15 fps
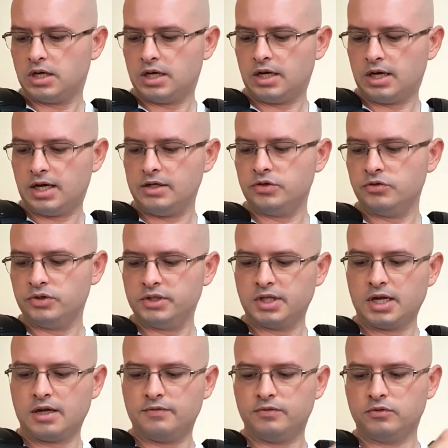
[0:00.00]

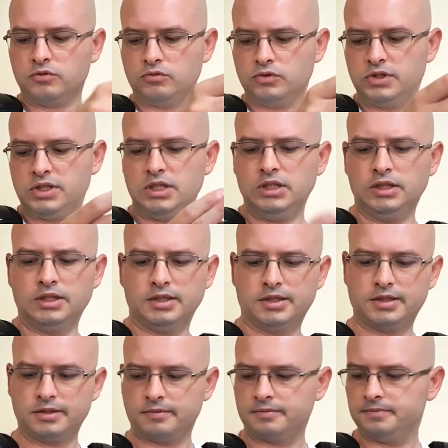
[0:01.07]
ajustável com
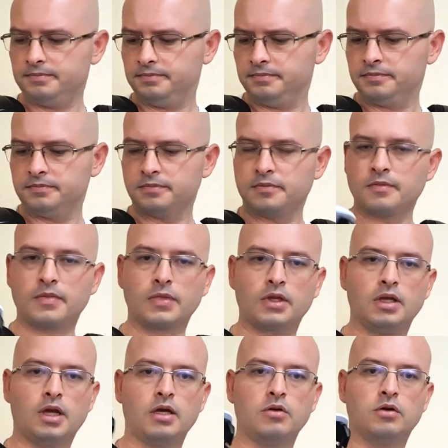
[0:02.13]
cintas,
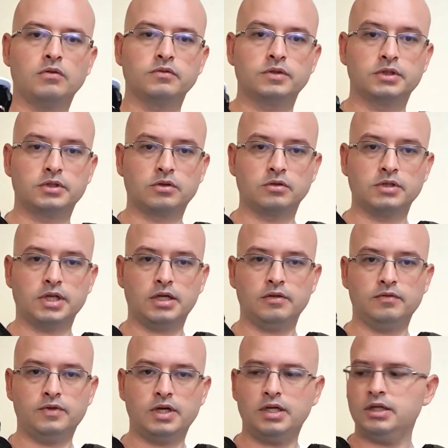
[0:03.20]
né, igual vocês
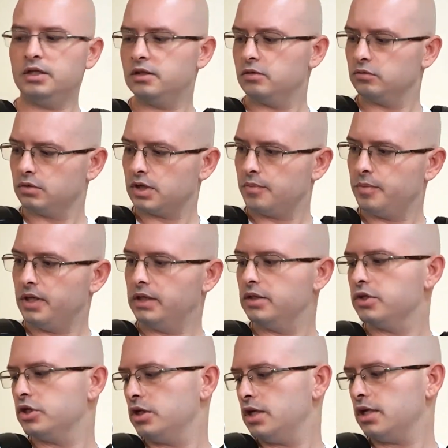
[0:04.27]
conseguem ver aí, eu acabei de
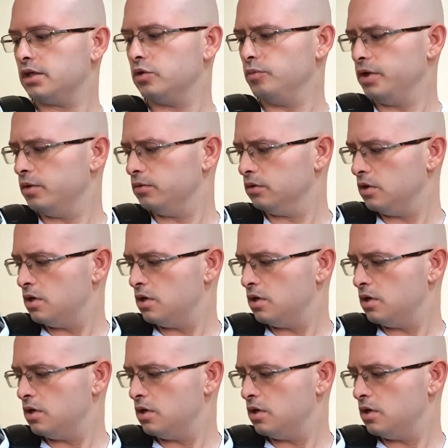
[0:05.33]
tirar aqui o meu.